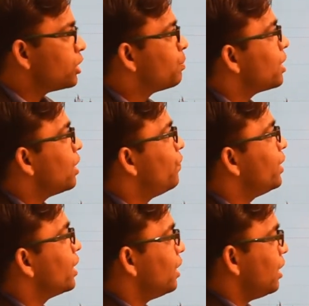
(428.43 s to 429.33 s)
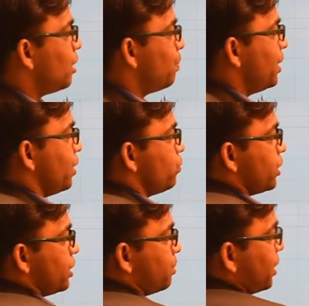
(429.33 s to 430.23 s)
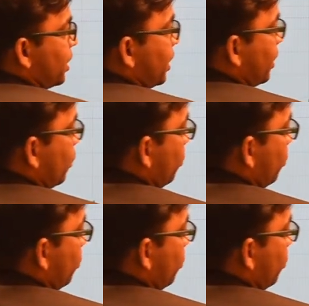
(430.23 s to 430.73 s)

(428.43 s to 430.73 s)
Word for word: इसमें काफ़ी ज़्यादा अप एंड डाउन साइड्स में अगर देखने को